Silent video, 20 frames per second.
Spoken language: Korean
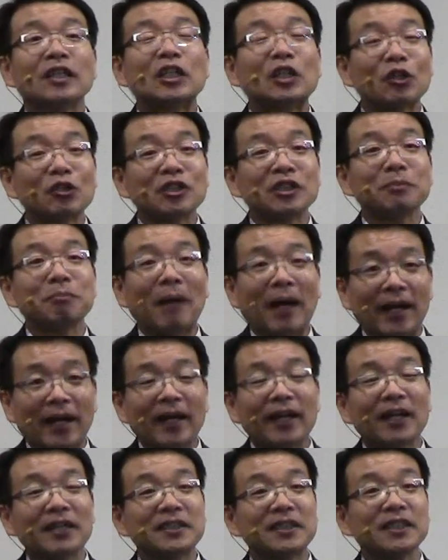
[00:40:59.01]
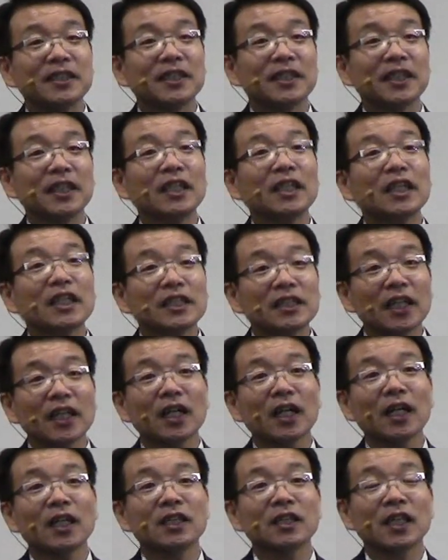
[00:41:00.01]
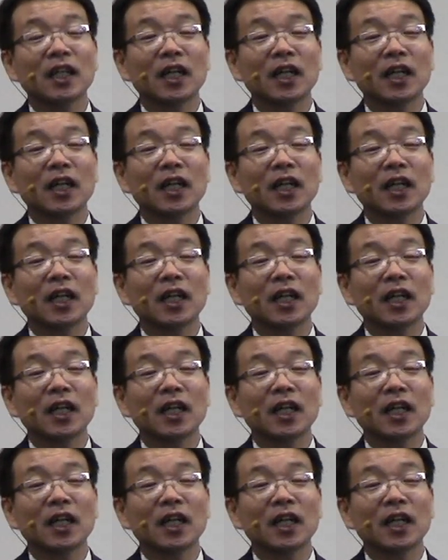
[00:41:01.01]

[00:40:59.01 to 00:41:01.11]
그러지 말아야지 이렇게 생각하는